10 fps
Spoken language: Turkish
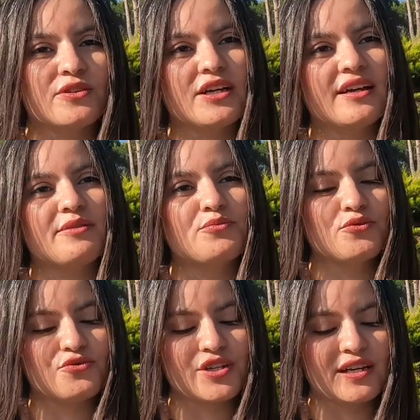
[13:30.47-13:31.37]
e,
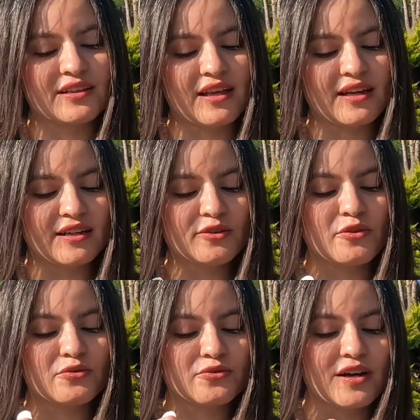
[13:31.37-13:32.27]
bu şekilde yani
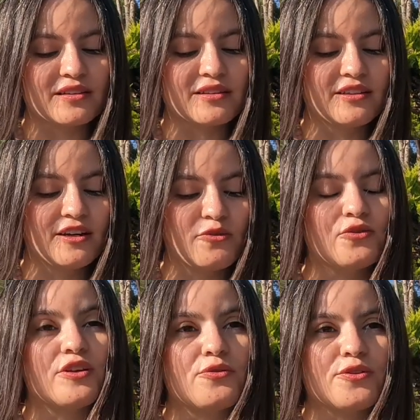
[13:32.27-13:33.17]
gönül rahatlığıyla
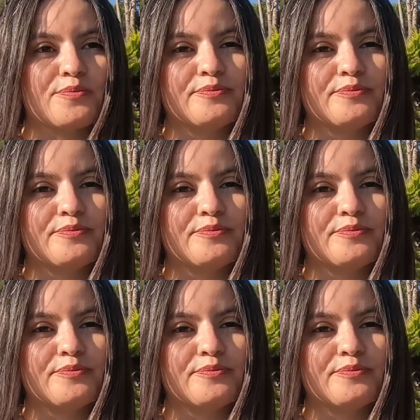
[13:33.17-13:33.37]
öneriyorum.